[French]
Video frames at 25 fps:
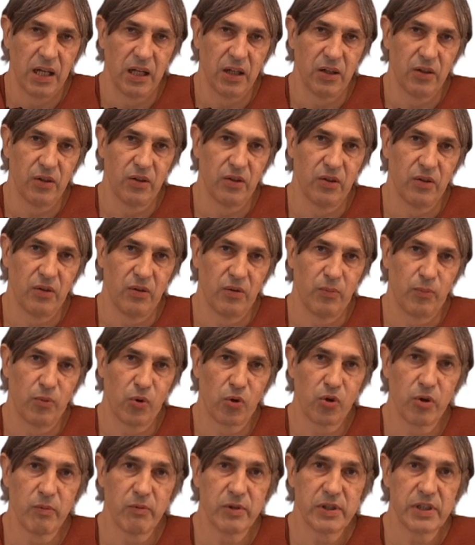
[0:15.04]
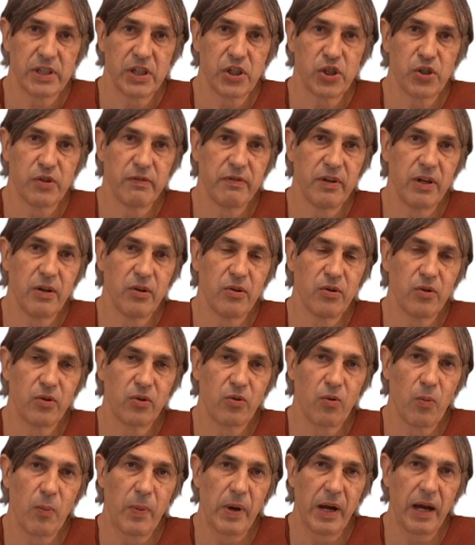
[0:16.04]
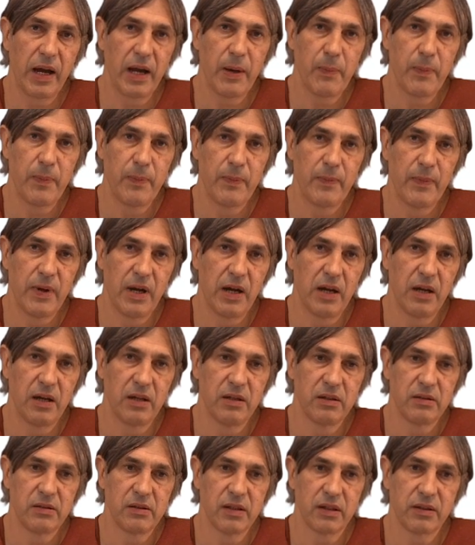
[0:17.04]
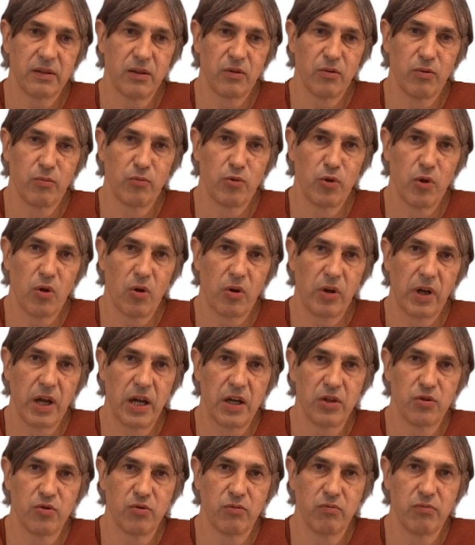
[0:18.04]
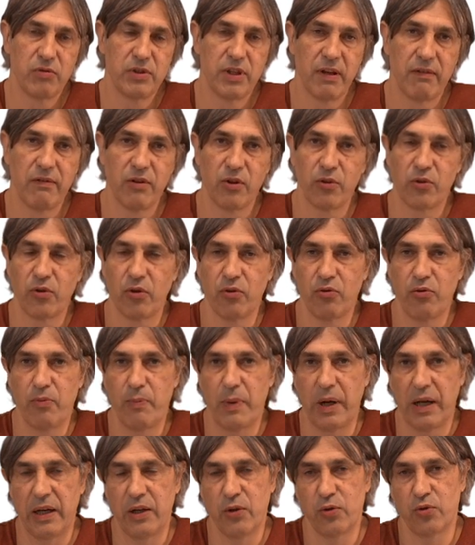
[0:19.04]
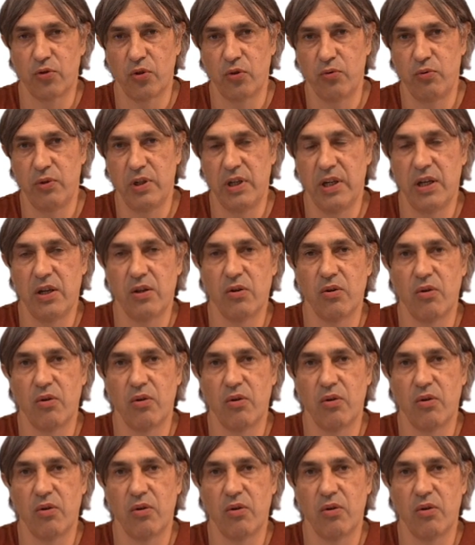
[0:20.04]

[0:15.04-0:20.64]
Euh, pour commencer, je vais le comparer à un certain nombre de langages dont vous avez entendu parler aujourd'hui.